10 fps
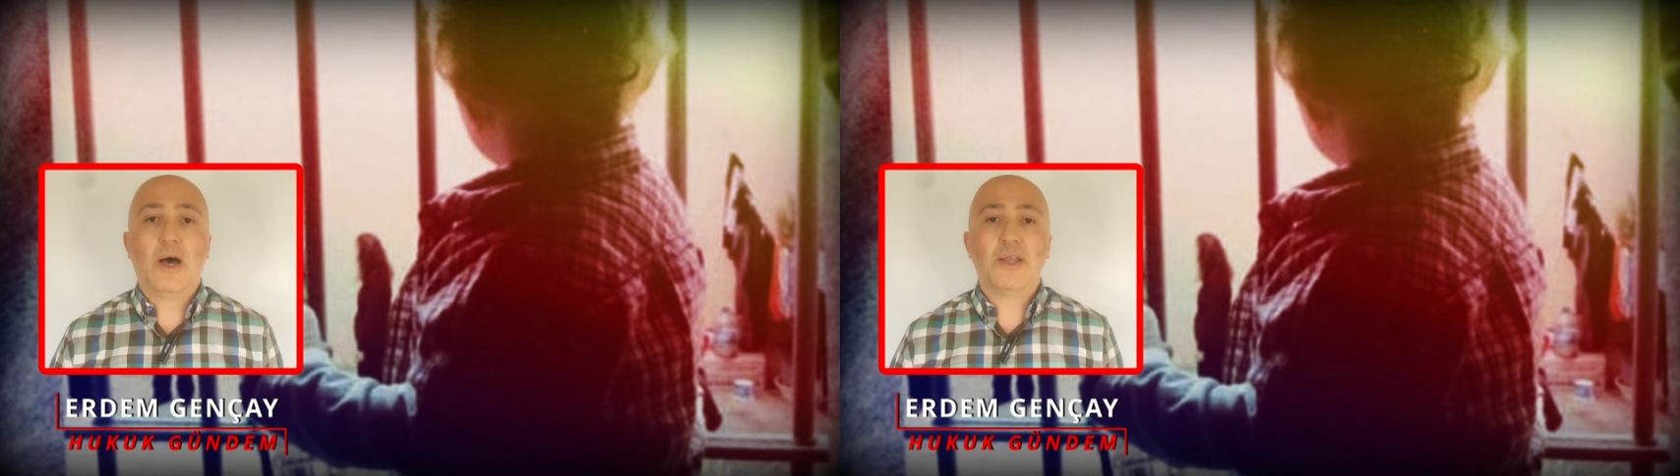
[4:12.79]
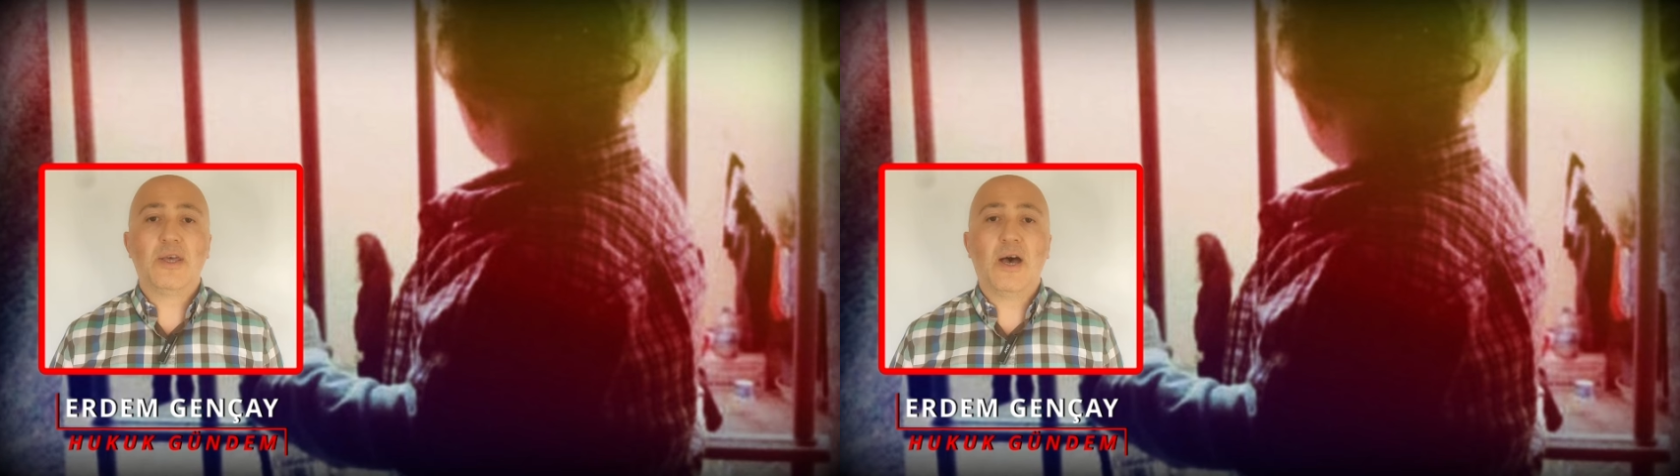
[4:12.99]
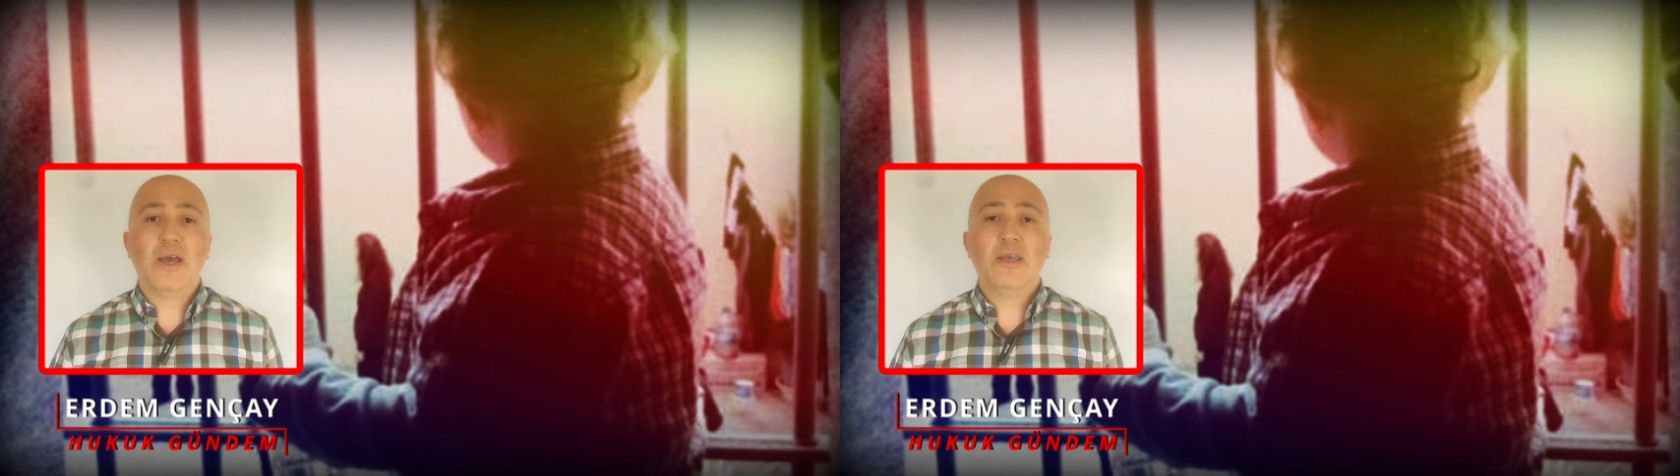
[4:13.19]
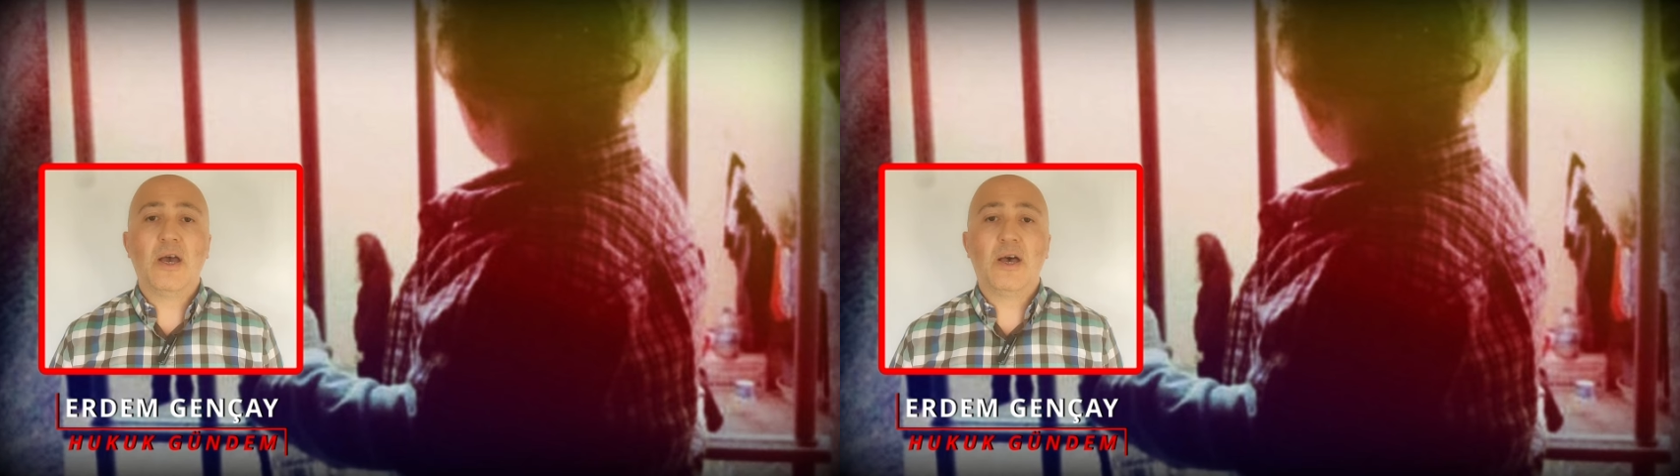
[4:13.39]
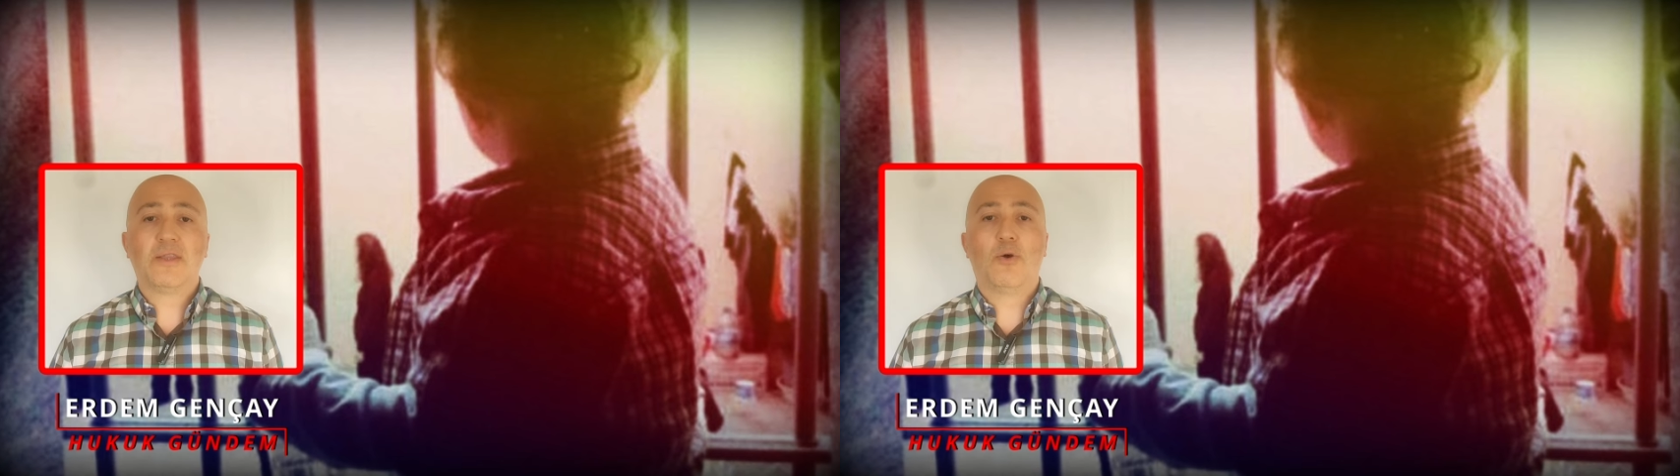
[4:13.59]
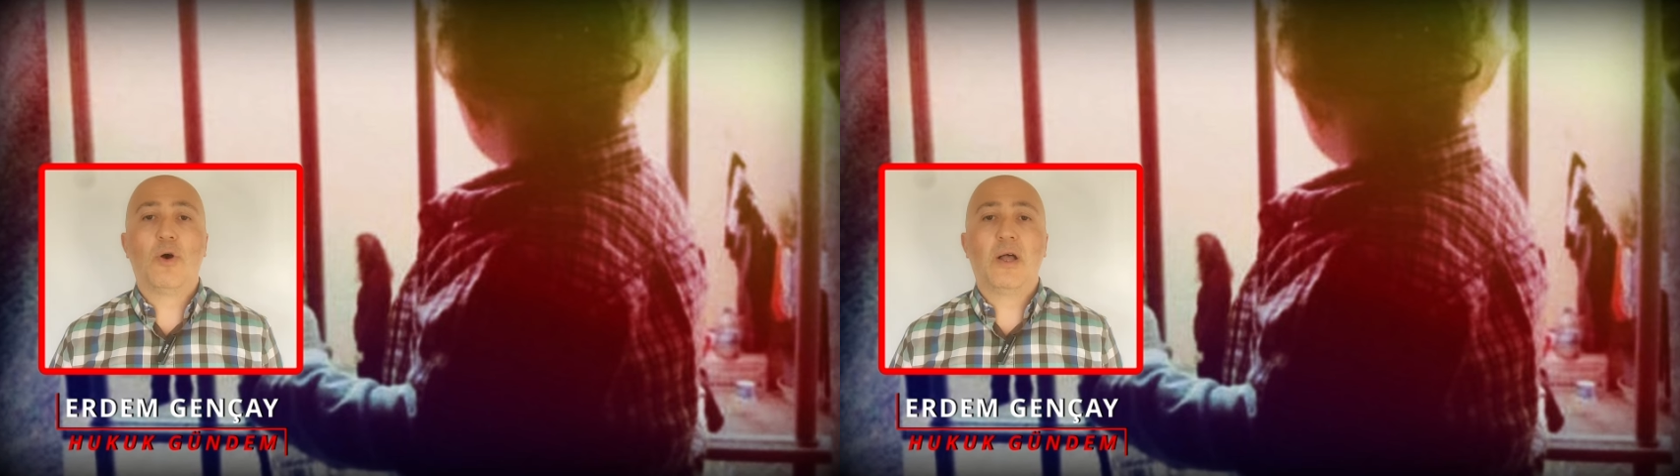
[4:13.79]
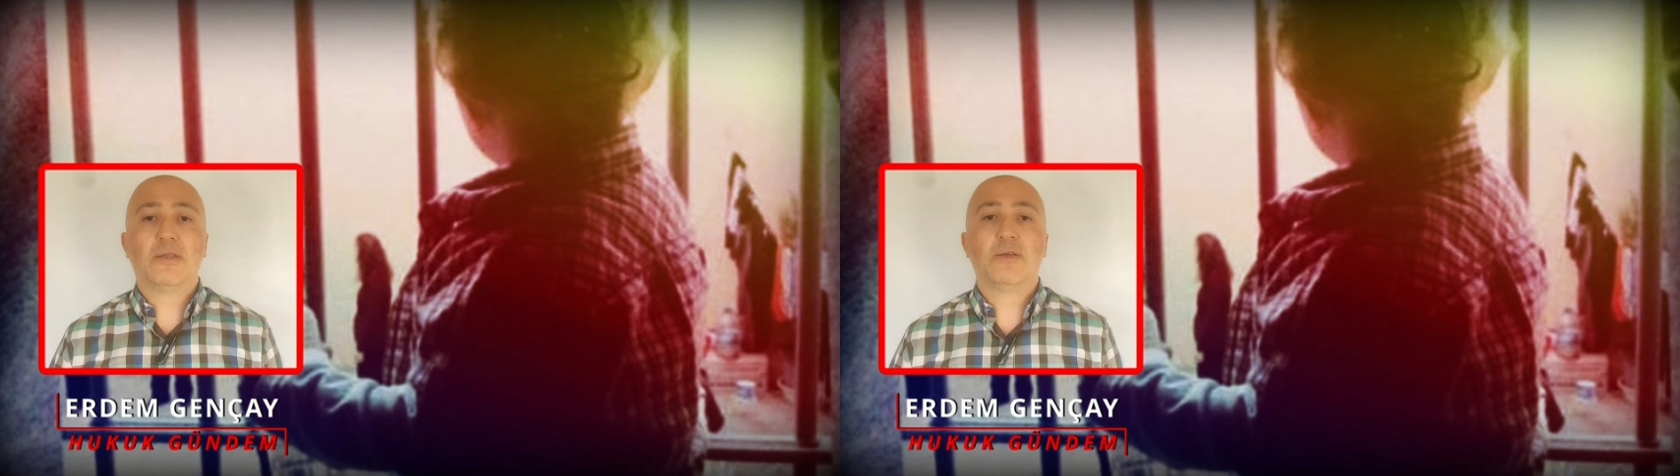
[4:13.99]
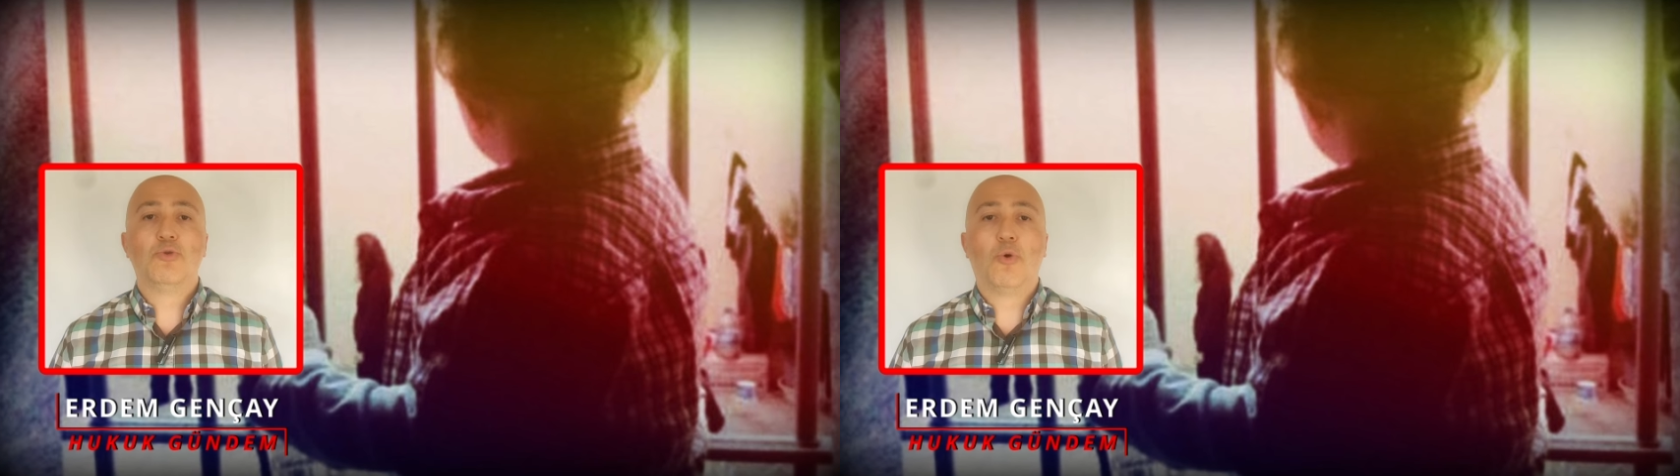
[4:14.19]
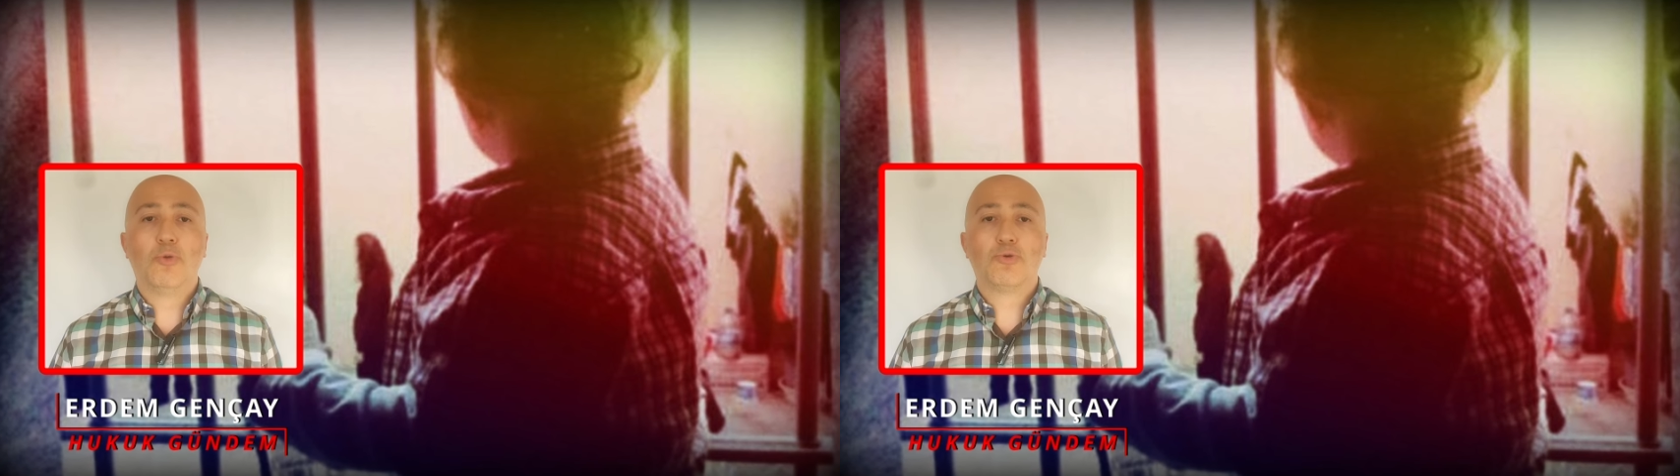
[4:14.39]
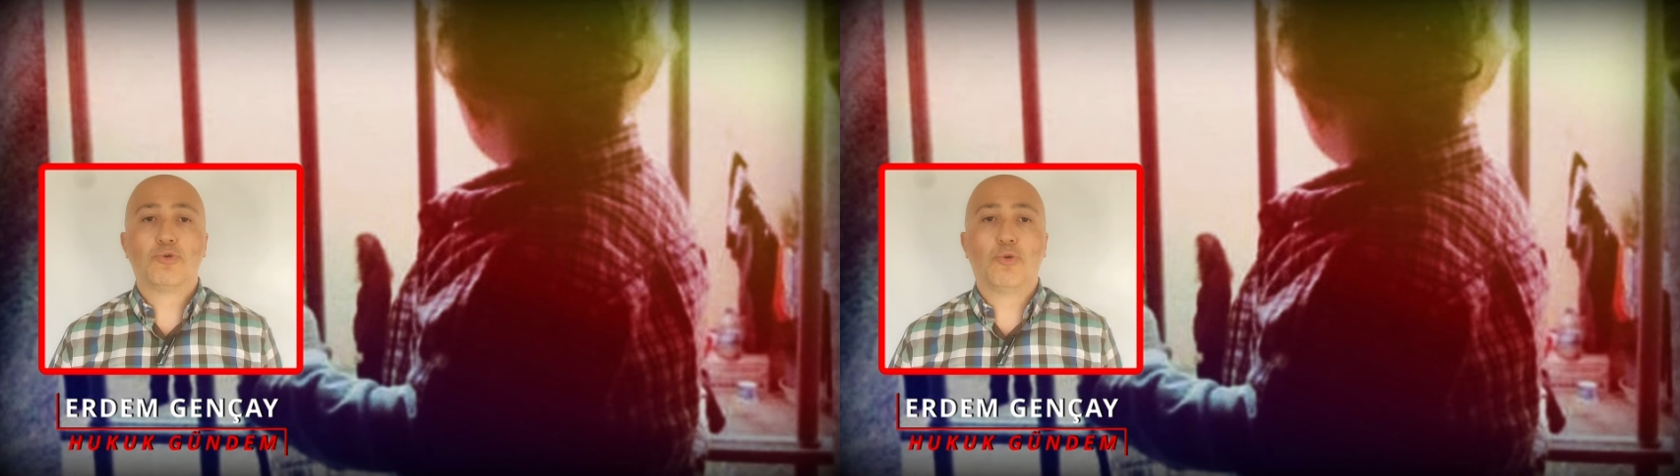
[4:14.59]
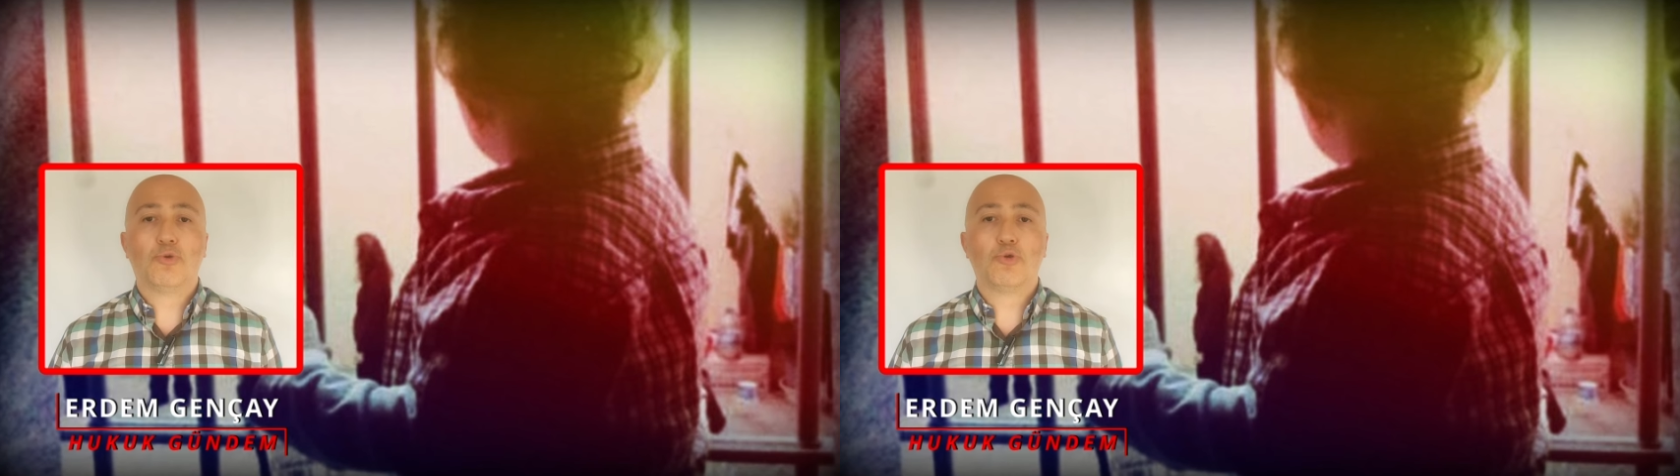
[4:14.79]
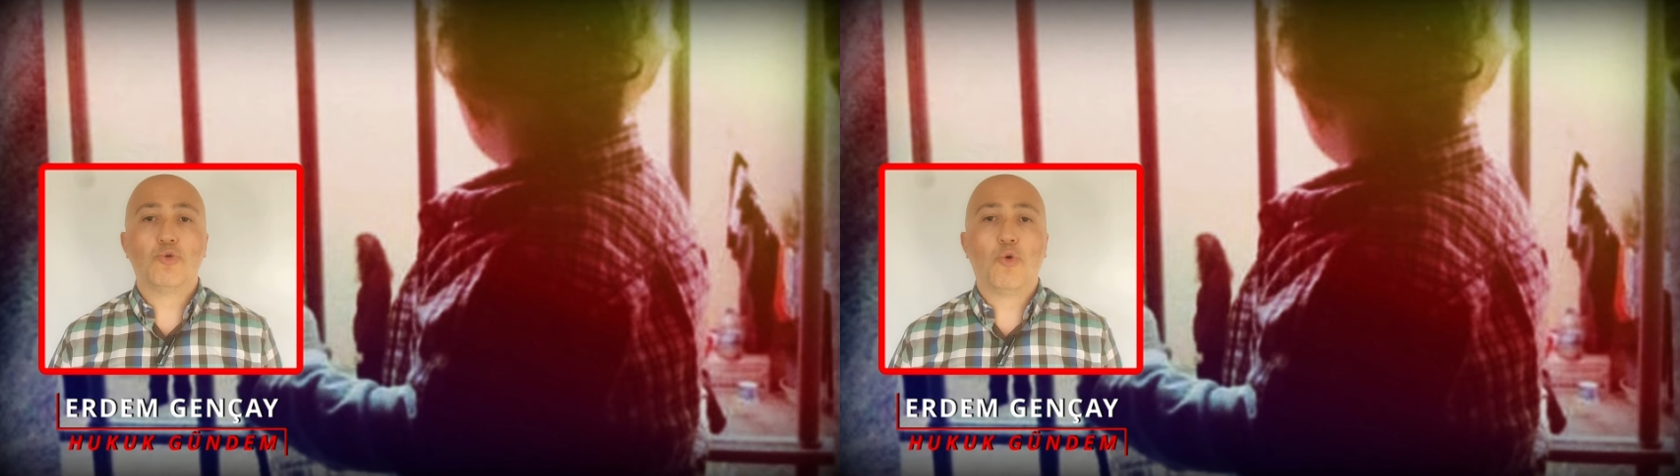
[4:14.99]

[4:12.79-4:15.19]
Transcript: adı hangi ad altında olursa olsun